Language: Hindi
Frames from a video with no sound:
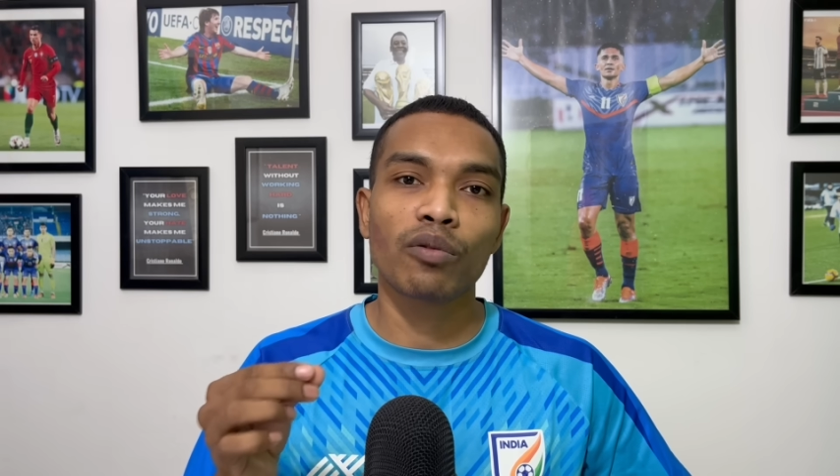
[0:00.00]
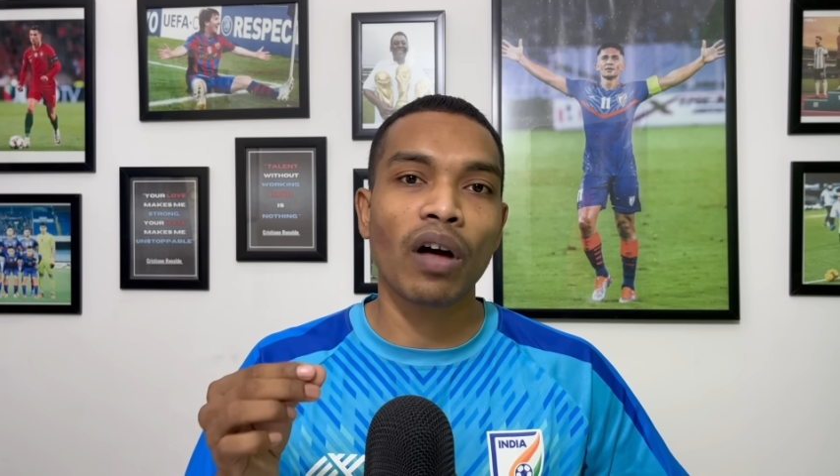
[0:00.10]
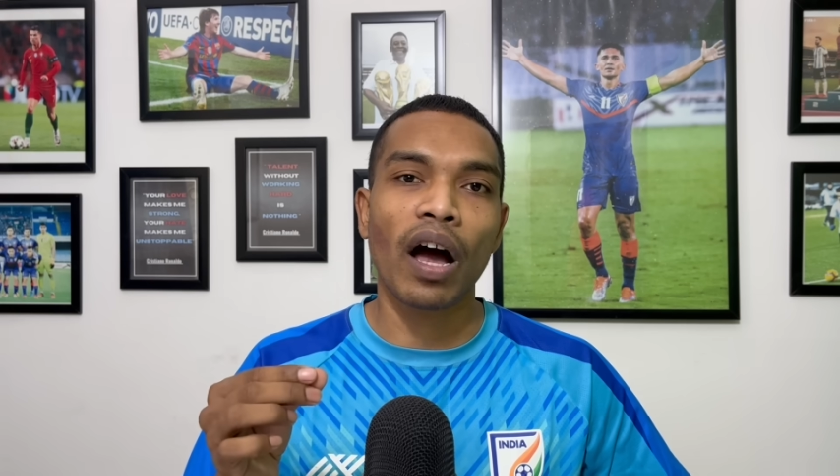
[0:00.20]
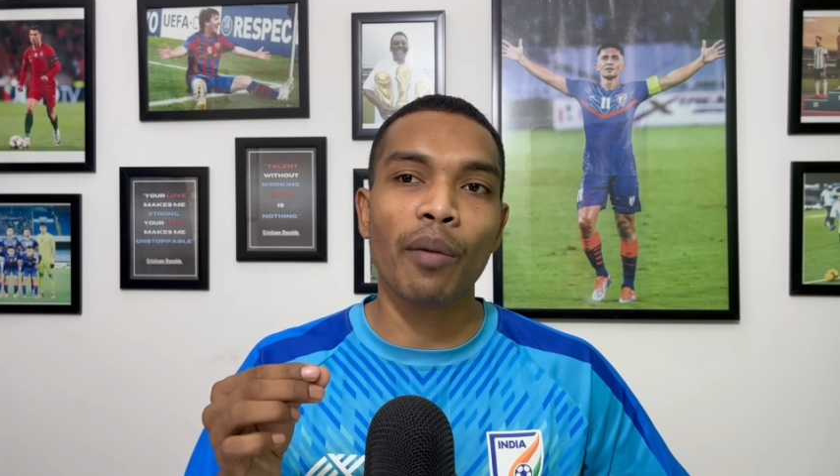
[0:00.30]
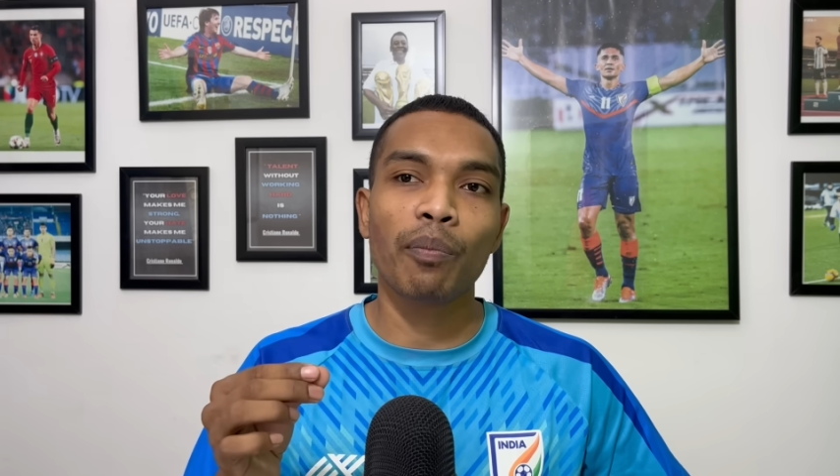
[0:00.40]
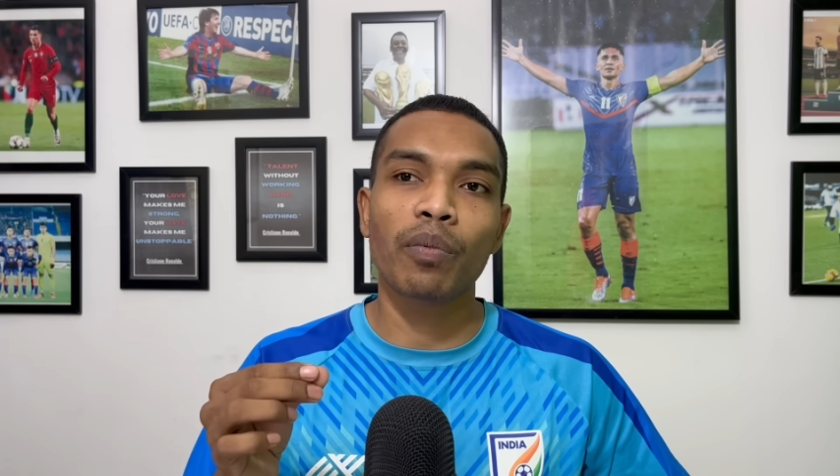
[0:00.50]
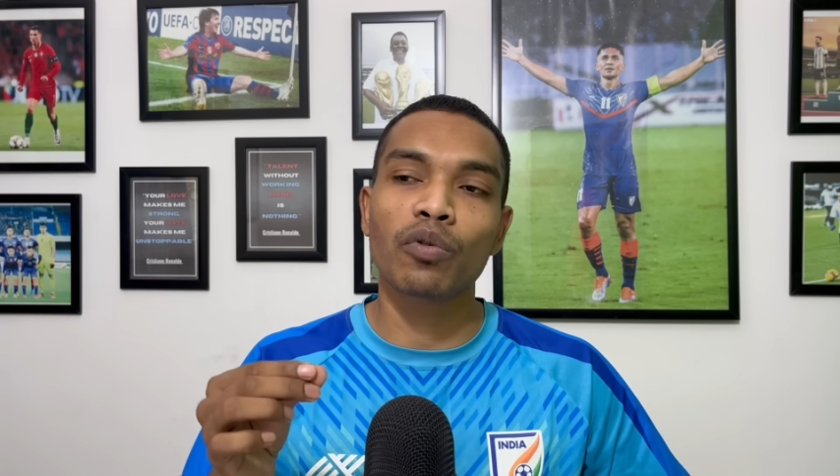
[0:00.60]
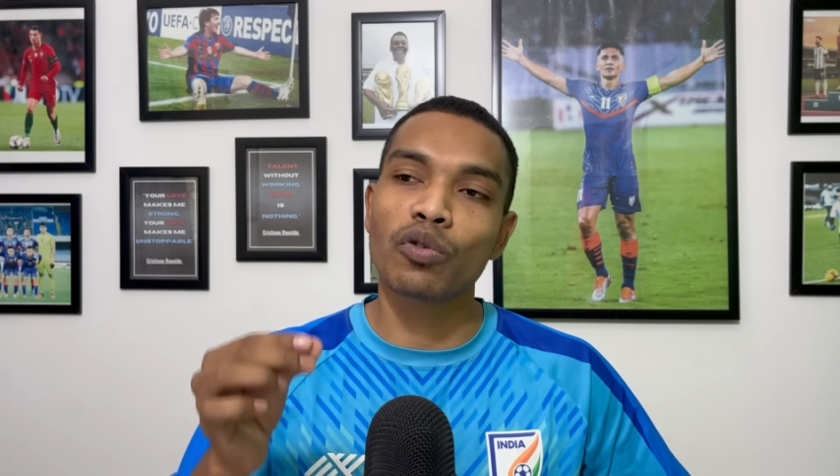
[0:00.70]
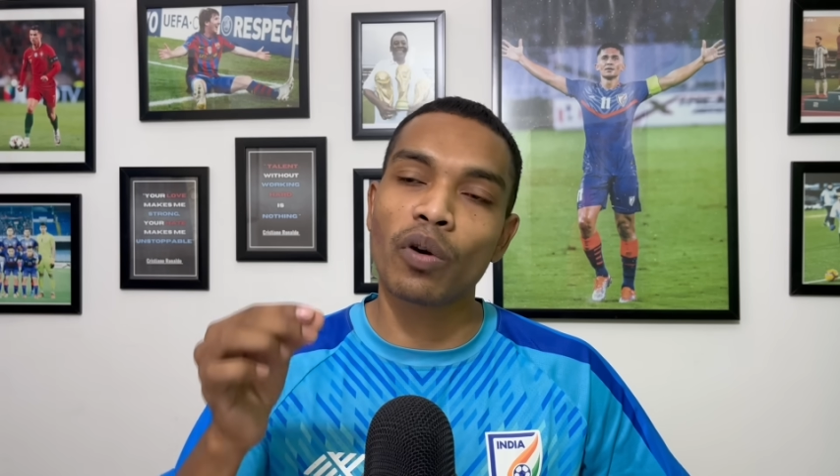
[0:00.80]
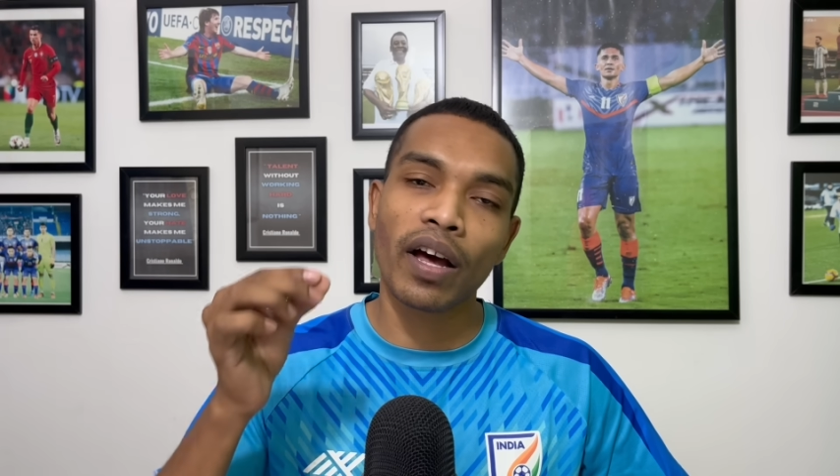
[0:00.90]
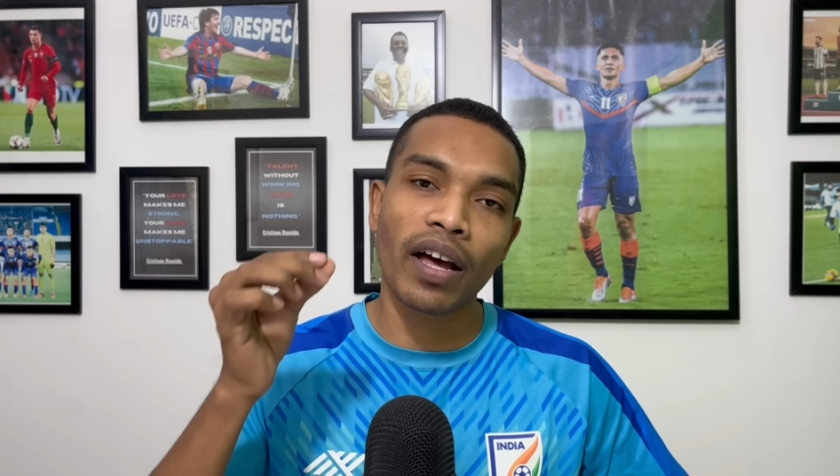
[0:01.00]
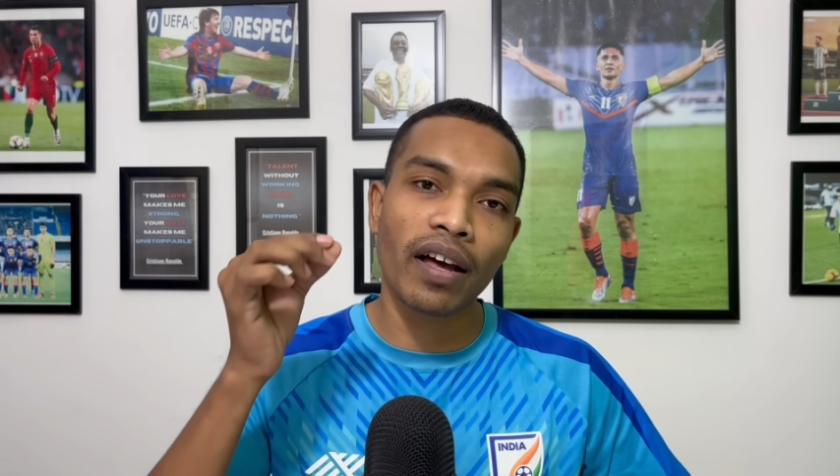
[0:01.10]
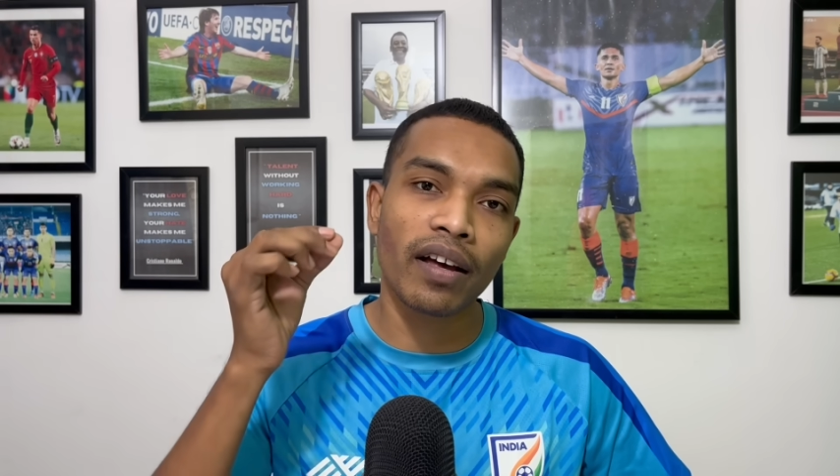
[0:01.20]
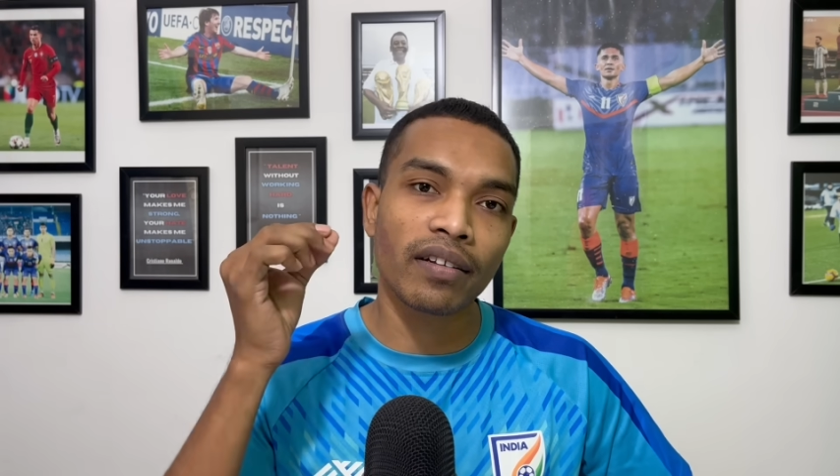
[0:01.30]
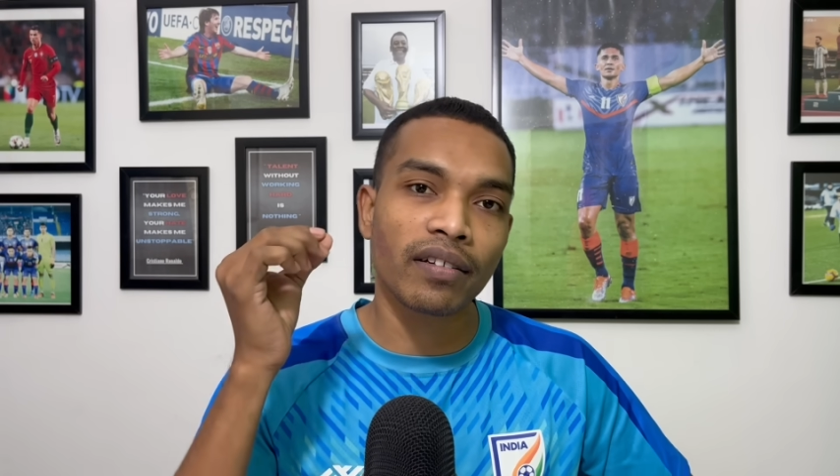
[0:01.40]
तो आप जो
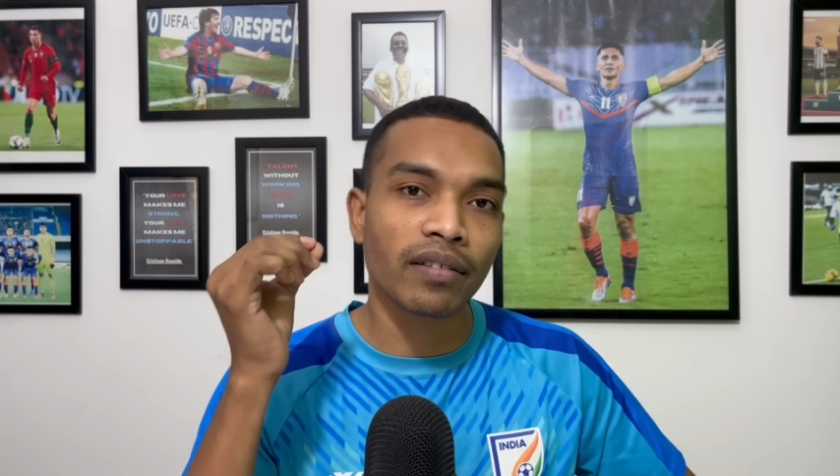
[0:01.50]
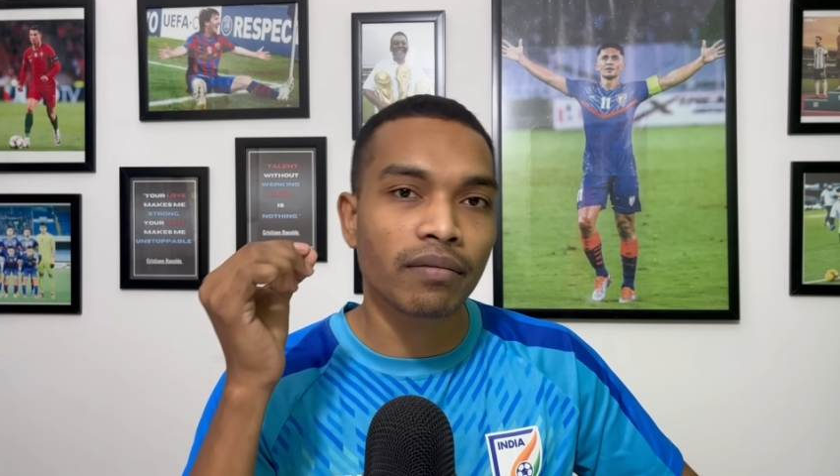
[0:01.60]
है